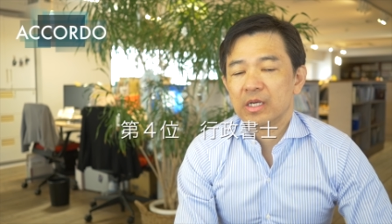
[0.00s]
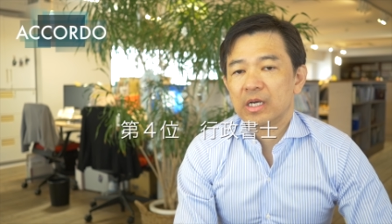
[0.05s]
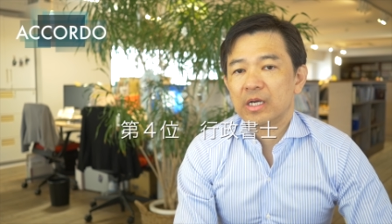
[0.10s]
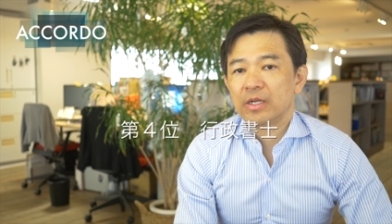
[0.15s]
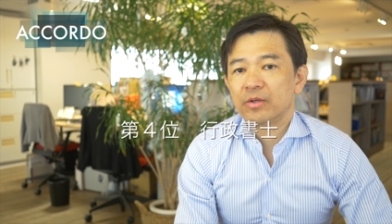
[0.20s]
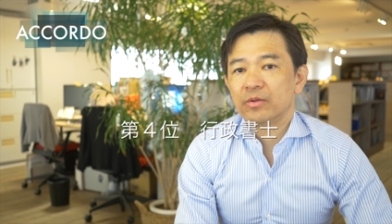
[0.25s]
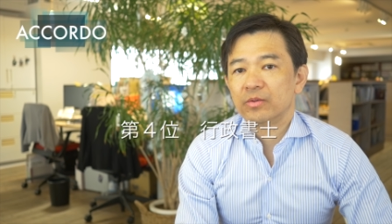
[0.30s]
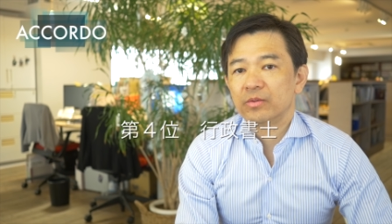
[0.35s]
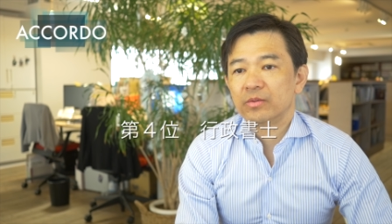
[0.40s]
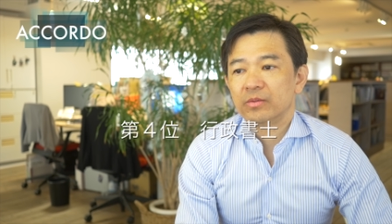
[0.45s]

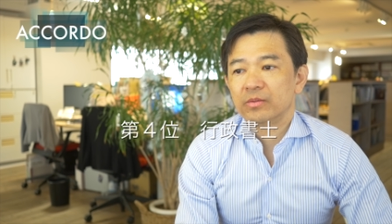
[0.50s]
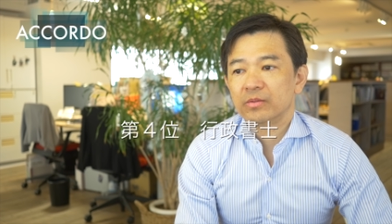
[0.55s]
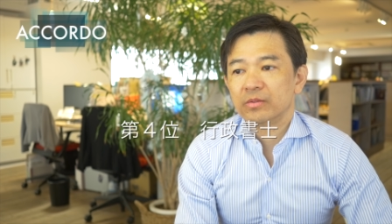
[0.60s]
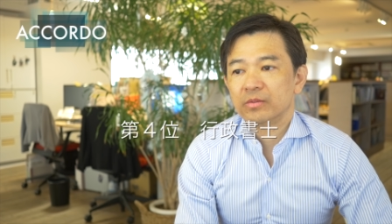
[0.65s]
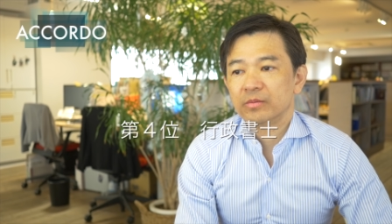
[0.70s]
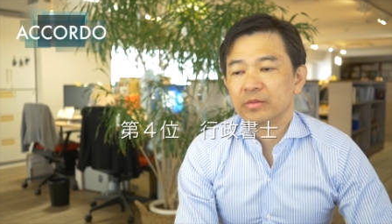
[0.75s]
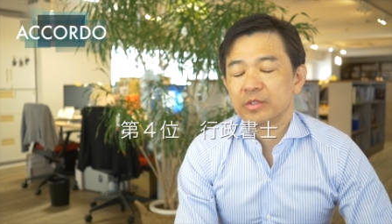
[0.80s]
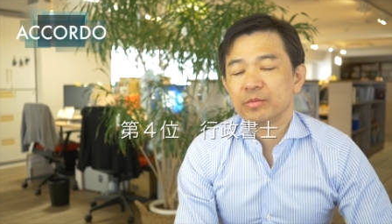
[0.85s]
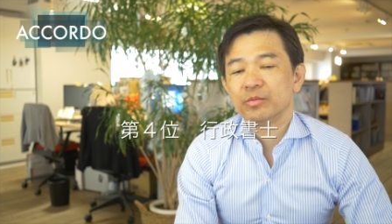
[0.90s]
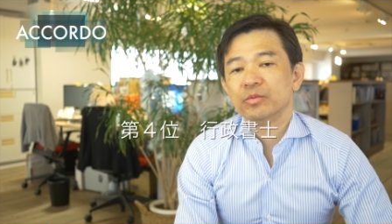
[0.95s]
あ
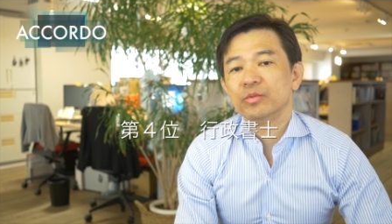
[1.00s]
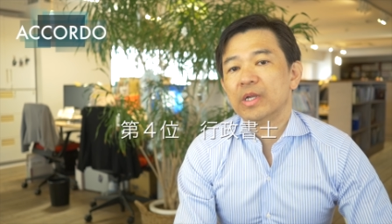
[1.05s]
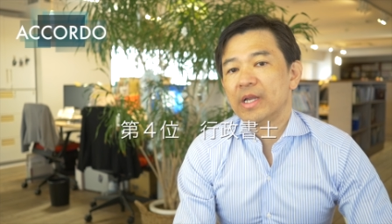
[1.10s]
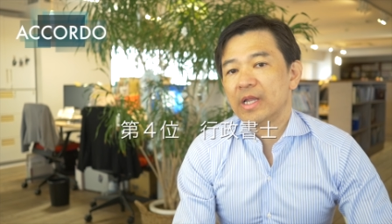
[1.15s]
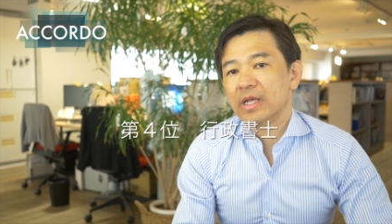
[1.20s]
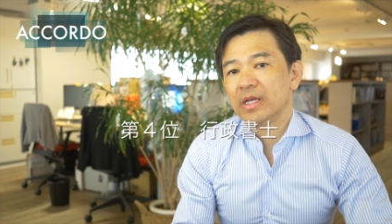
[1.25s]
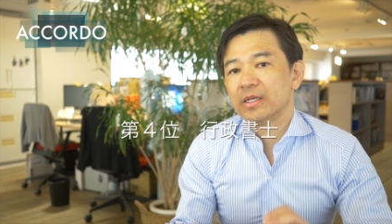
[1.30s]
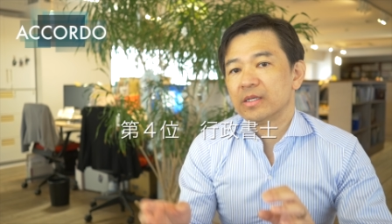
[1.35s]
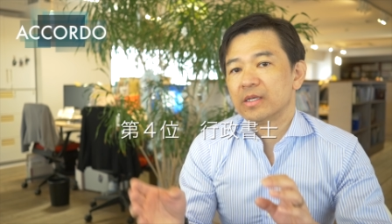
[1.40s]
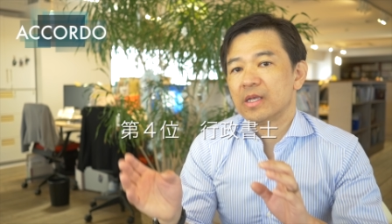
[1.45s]
の自分は
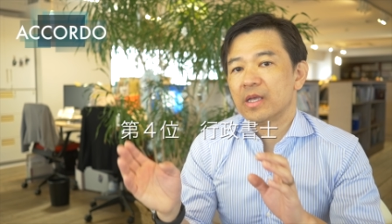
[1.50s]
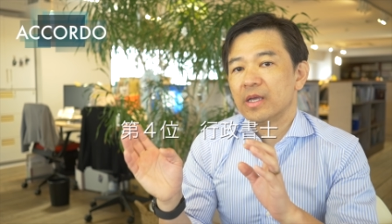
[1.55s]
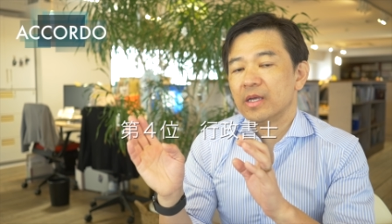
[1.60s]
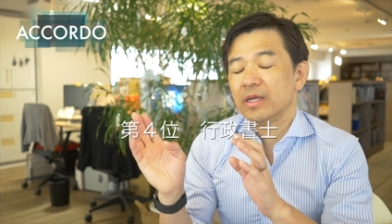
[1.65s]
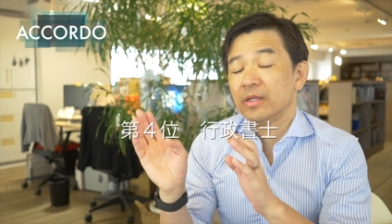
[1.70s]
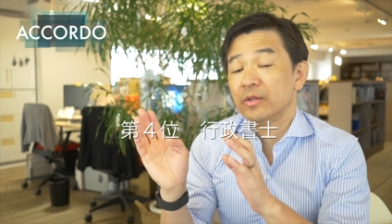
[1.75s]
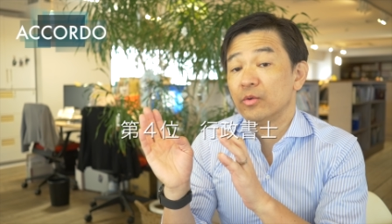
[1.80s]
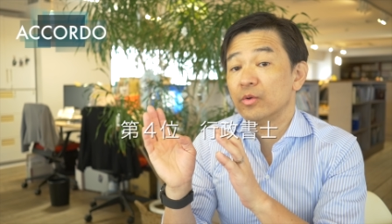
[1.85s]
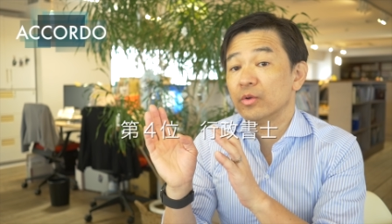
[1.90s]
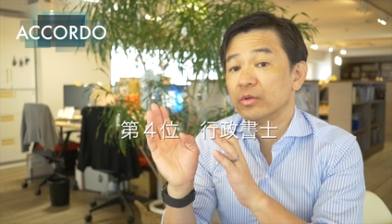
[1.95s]
ね経営
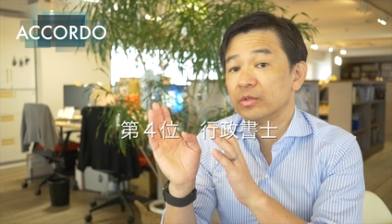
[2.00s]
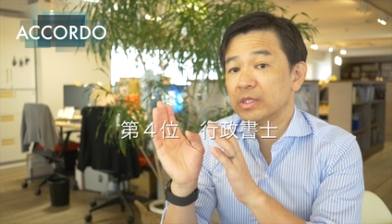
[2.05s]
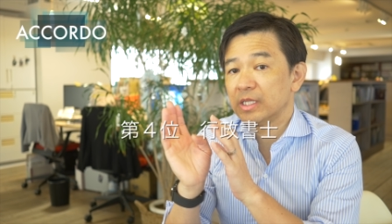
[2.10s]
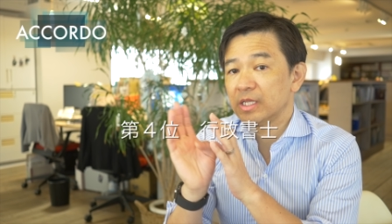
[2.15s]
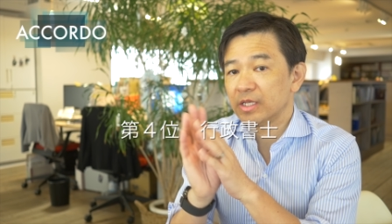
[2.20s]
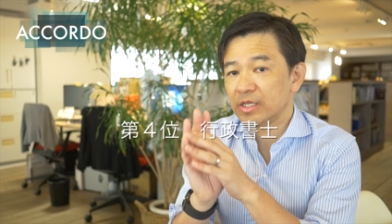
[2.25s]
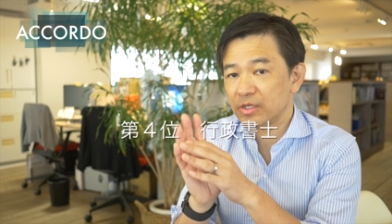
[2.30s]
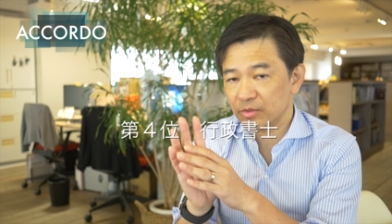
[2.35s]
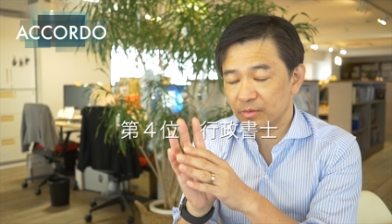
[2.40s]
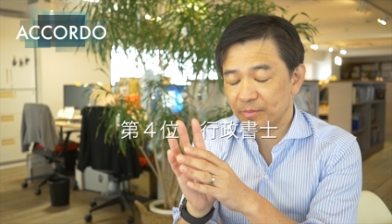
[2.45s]
努力が
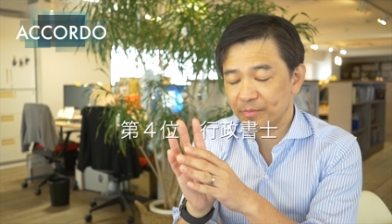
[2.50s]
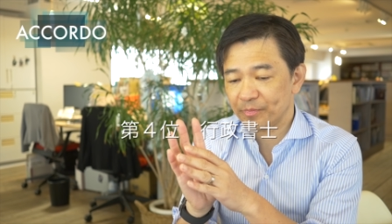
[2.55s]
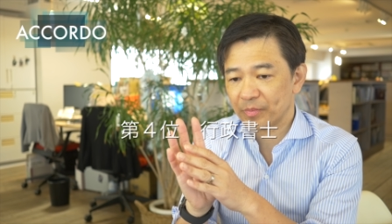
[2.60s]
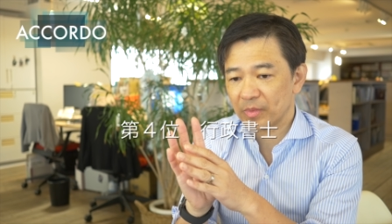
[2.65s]
できる